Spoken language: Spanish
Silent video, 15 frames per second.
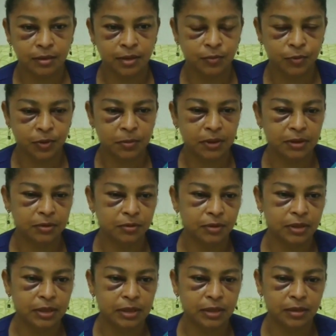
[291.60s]
y él pues me
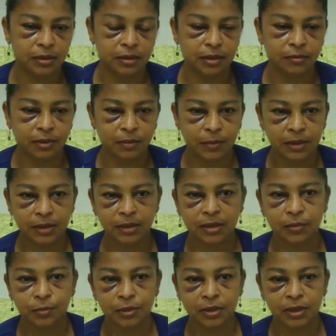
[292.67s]
dijo de que qué
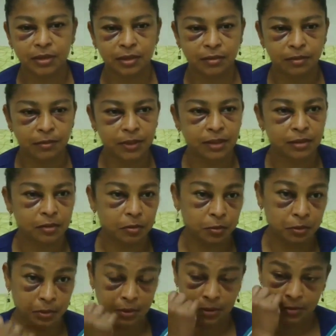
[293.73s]
barbaridad pues el atrevimiento
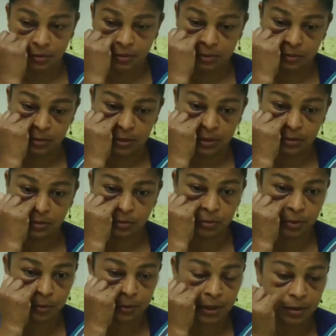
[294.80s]
porque los celulares
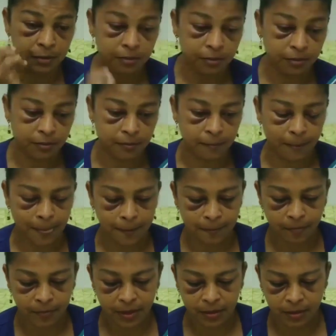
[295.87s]
son privados.
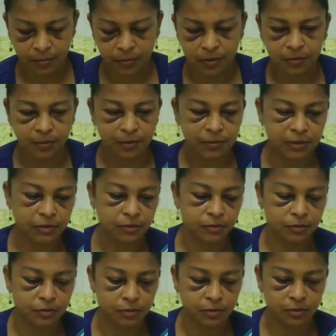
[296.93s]
Ella pues me
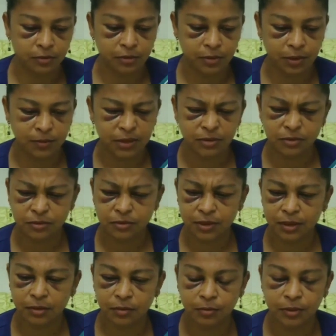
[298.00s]
mencionó, él
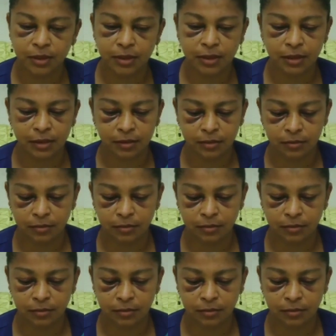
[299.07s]
mencionó algo pues ahí